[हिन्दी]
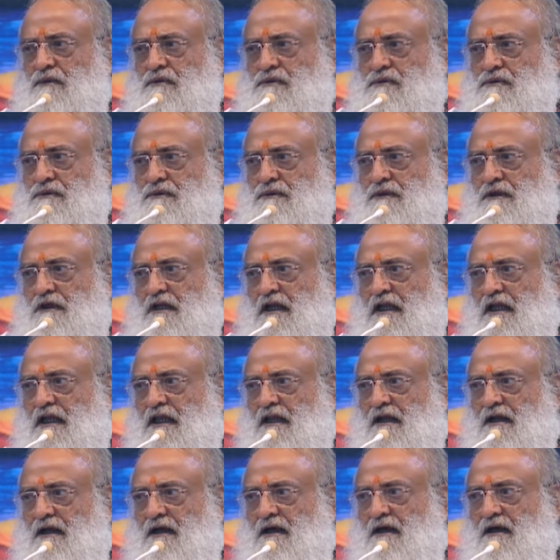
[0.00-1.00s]
नहीं रहा
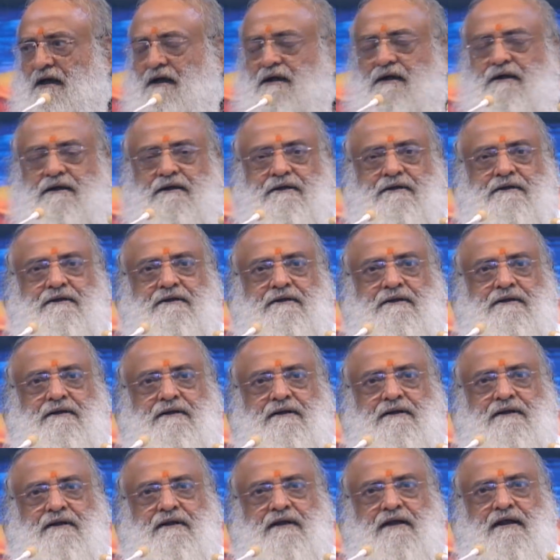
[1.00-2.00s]

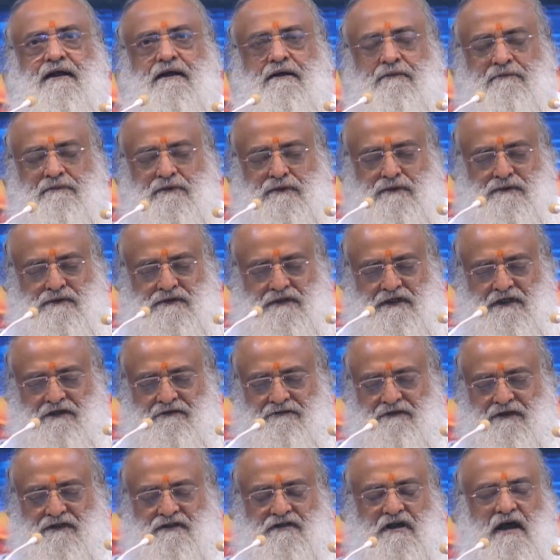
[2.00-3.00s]
अब दूसरी
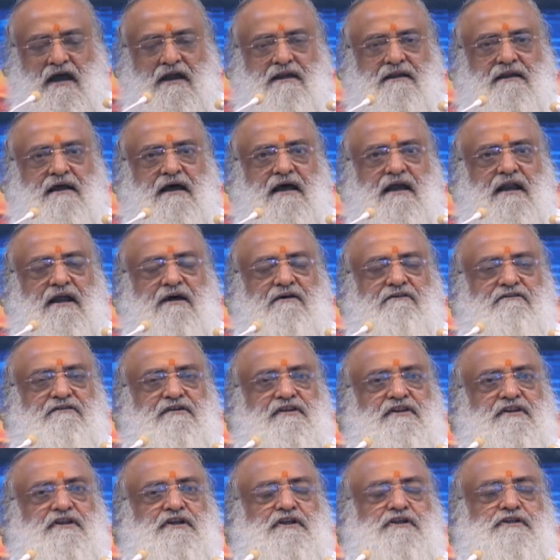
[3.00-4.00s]
विचारधारा वृत्ति
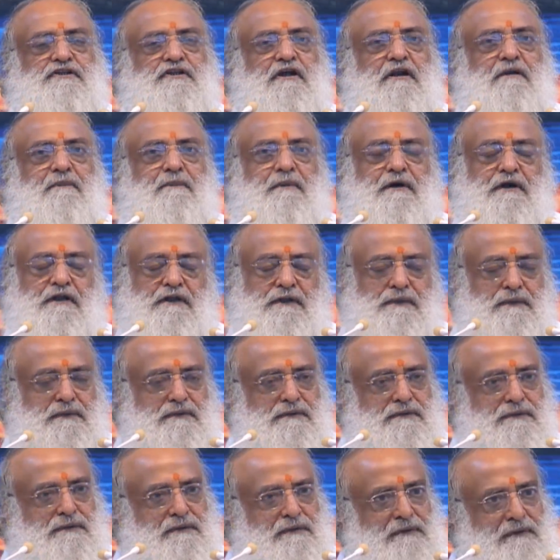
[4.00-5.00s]
चल पड़ी तो सुख
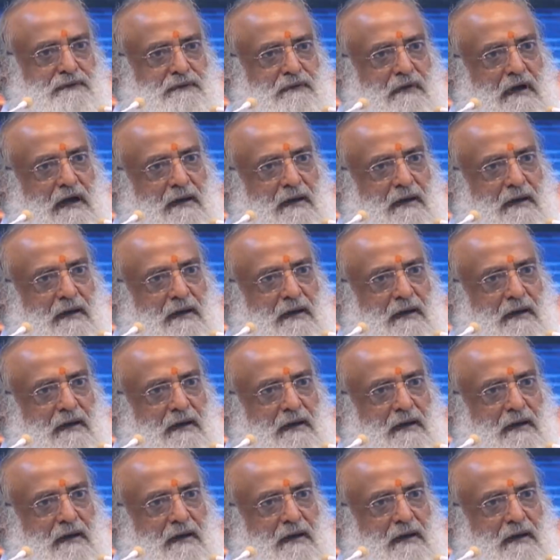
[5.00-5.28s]
तो आपका